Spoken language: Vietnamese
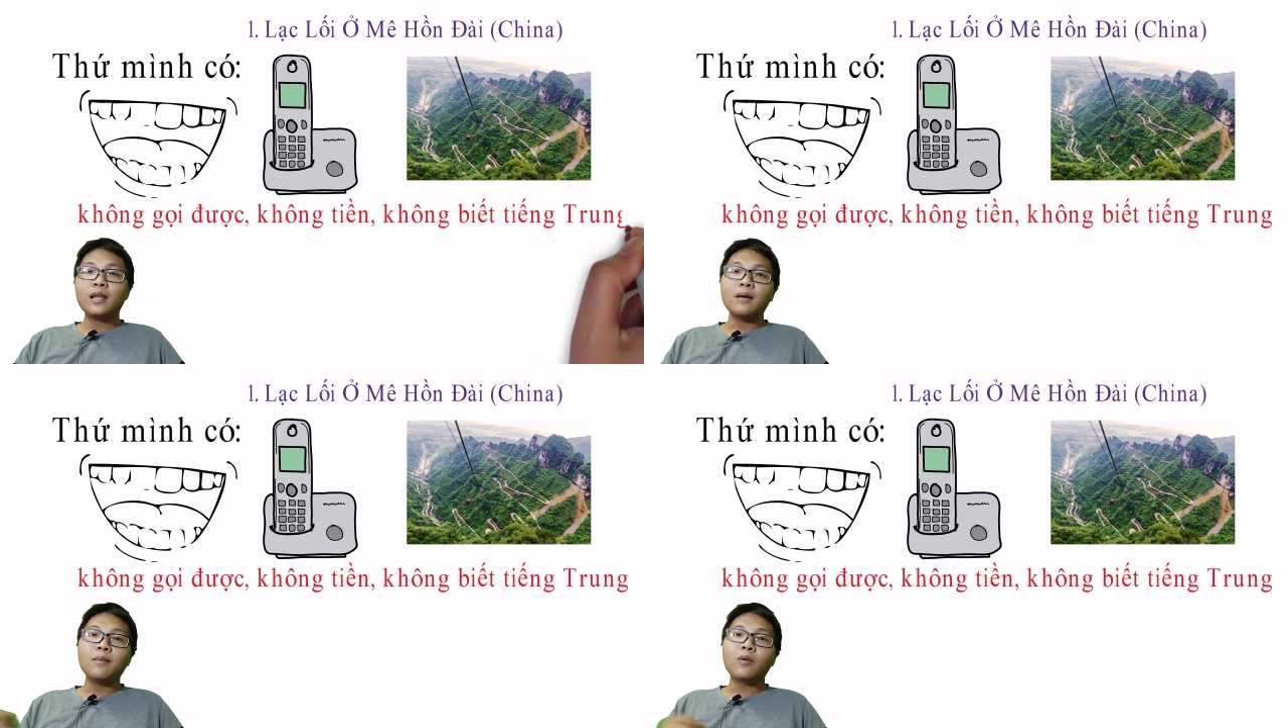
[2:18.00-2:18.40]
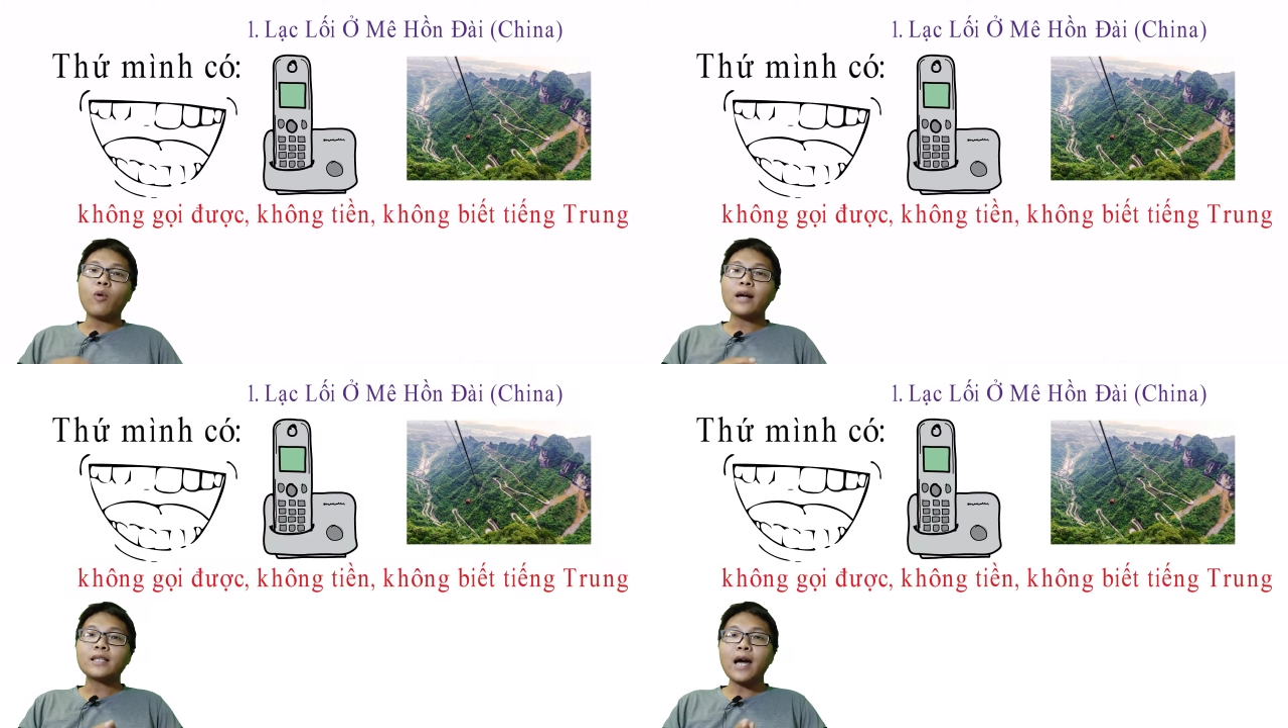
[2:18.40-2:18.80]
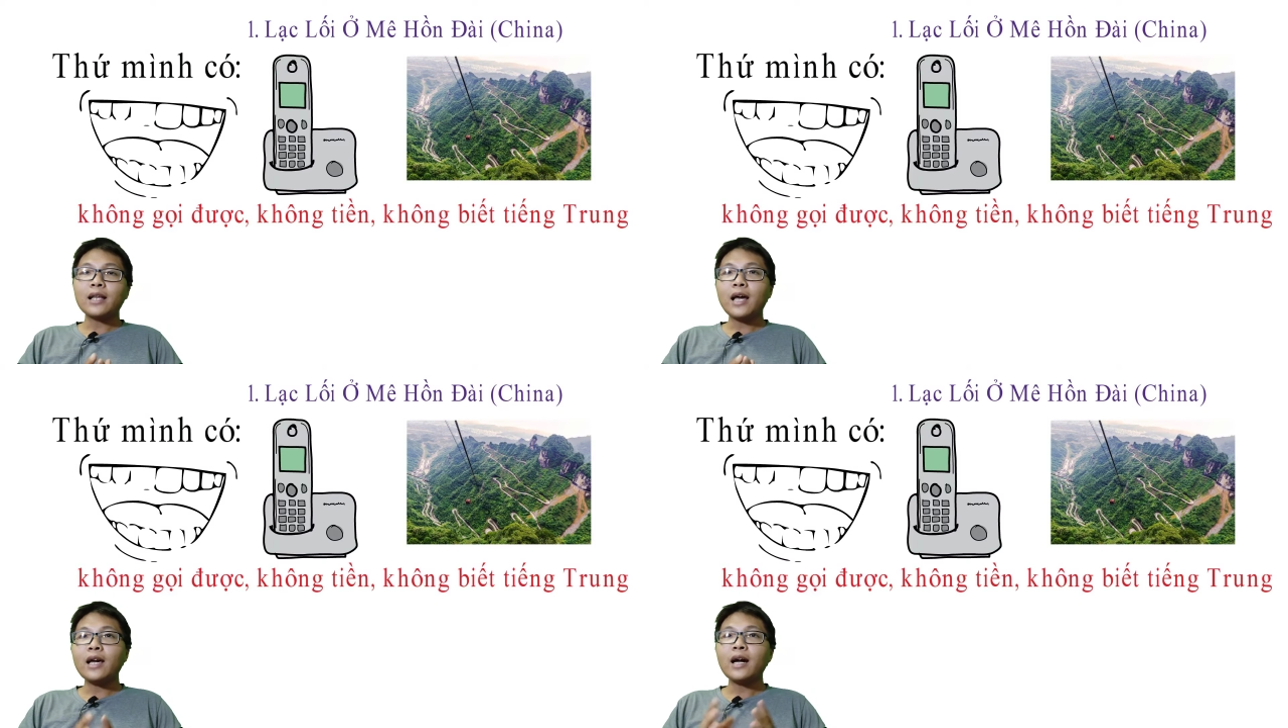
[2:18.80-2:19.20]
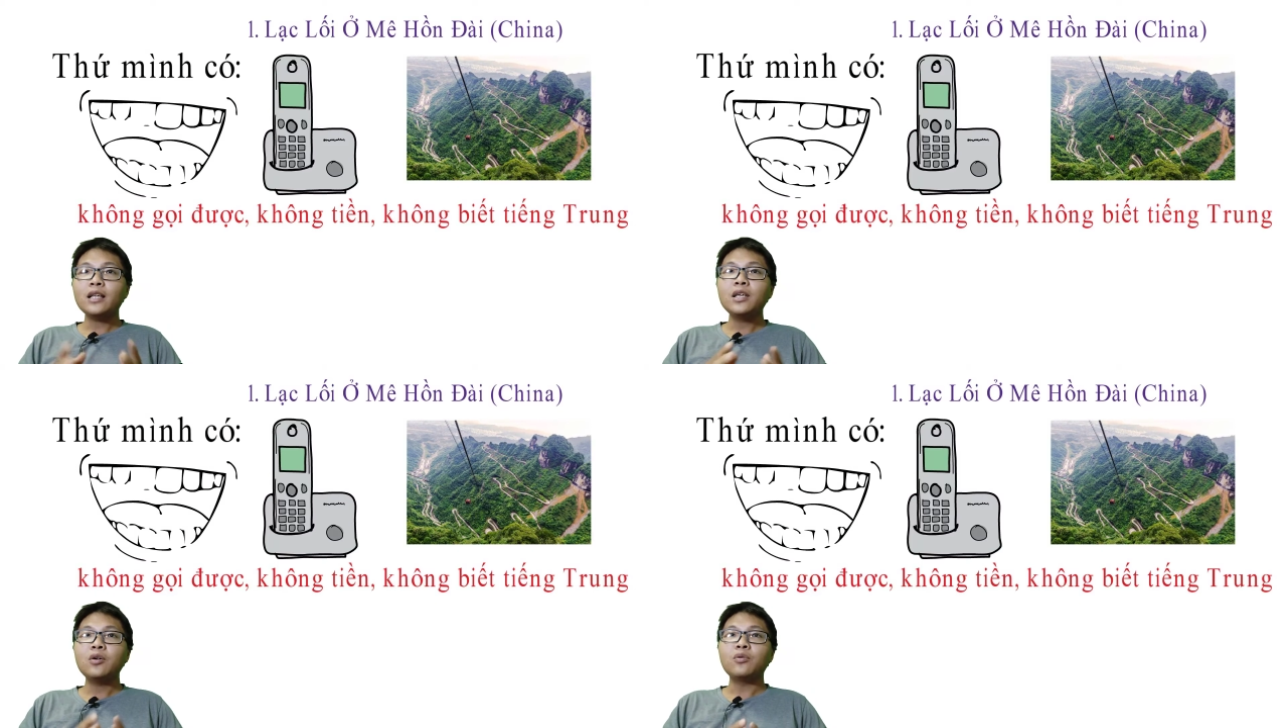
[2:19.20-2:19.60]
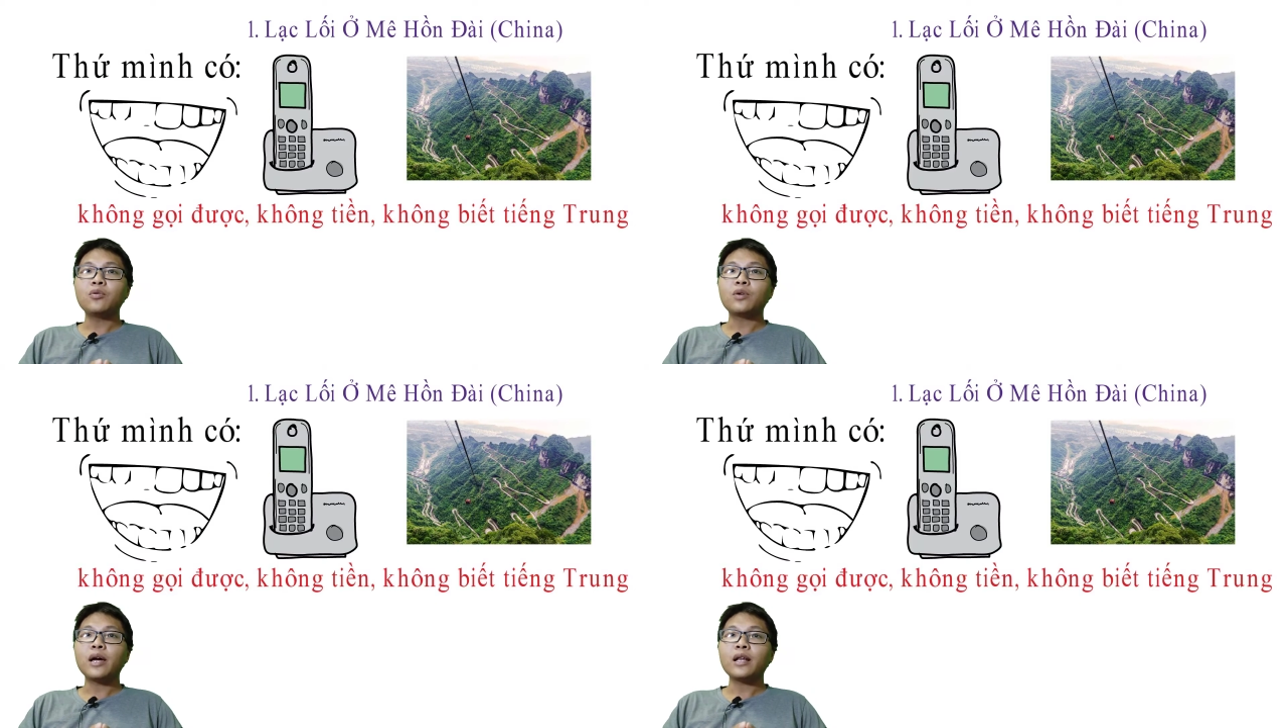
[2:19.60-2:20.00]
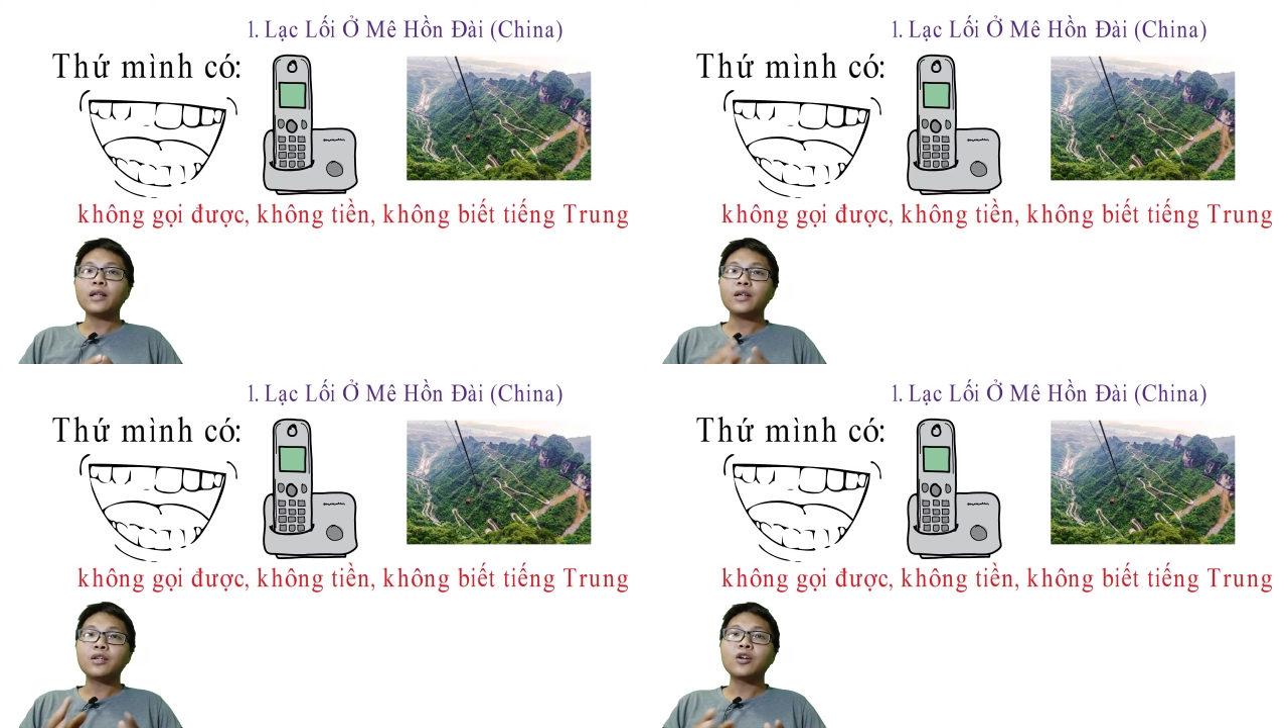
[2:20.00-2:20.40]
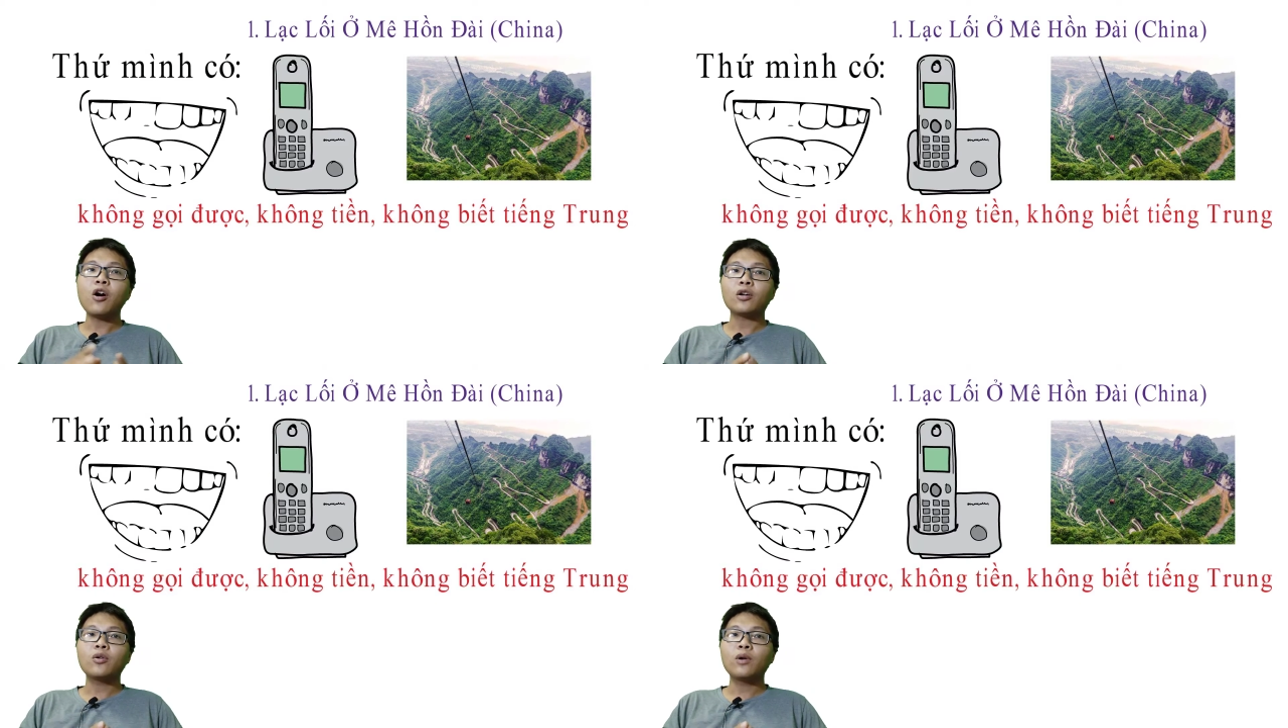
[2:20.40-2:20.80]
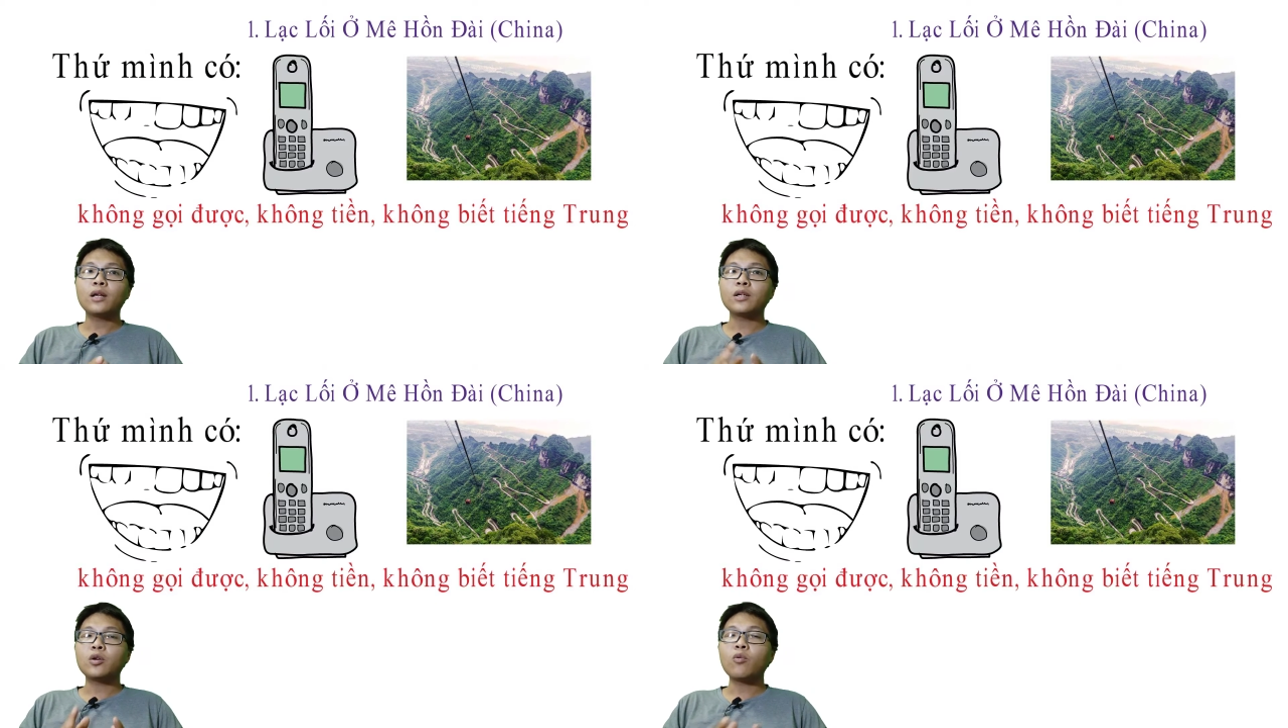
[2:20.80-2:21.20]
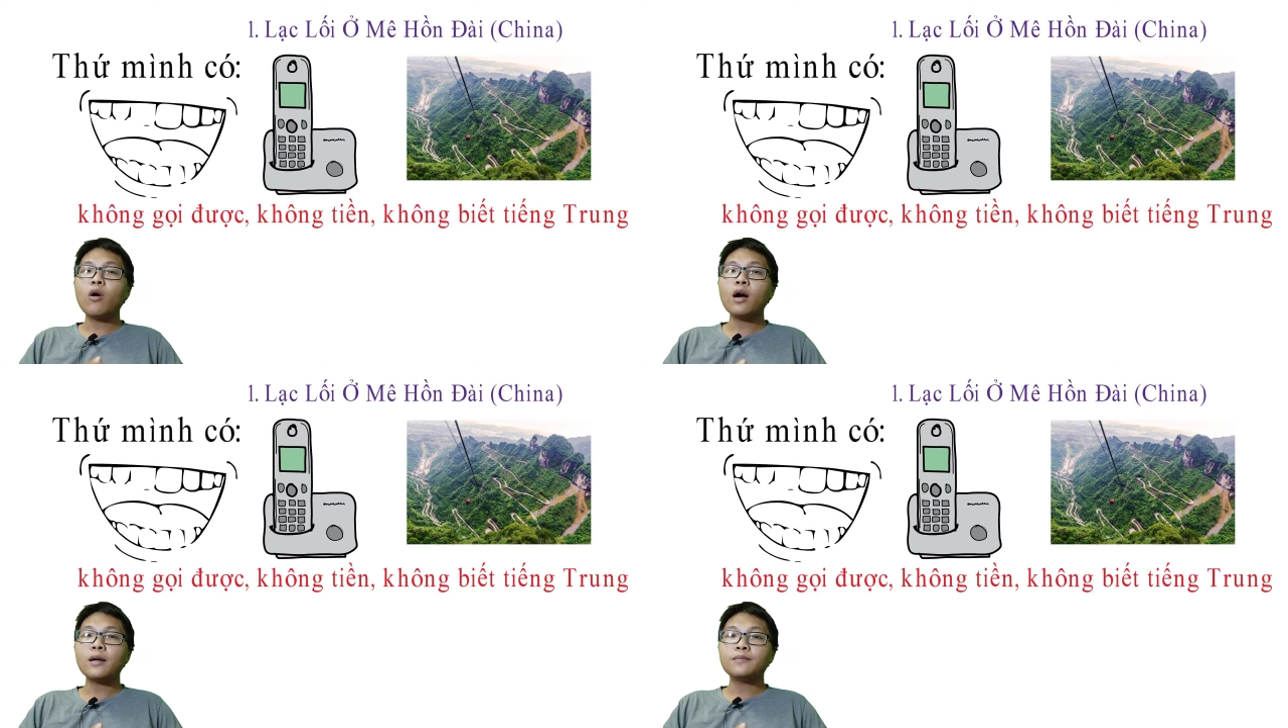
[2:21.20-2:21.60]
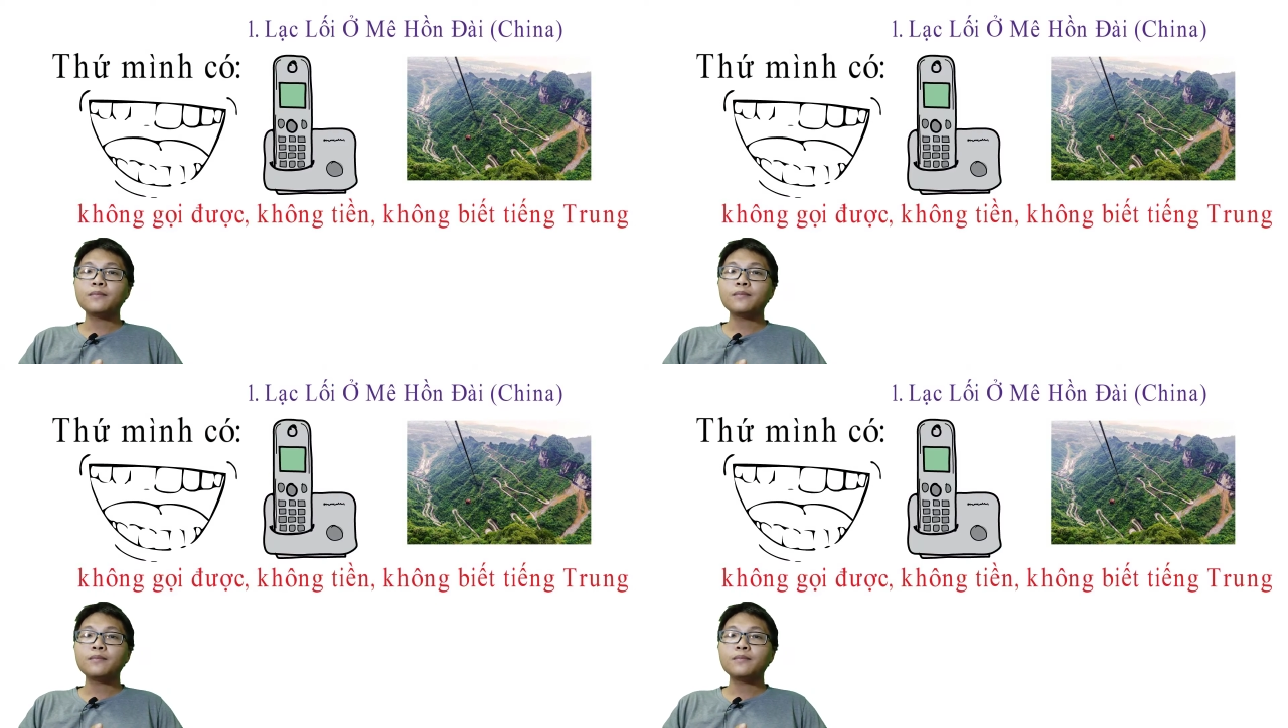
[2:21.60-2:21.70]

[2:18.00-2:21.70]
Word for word: thì mình quan sát thấy có nhiều cái trưởng đoàn du lịch người Trung Quốc đó.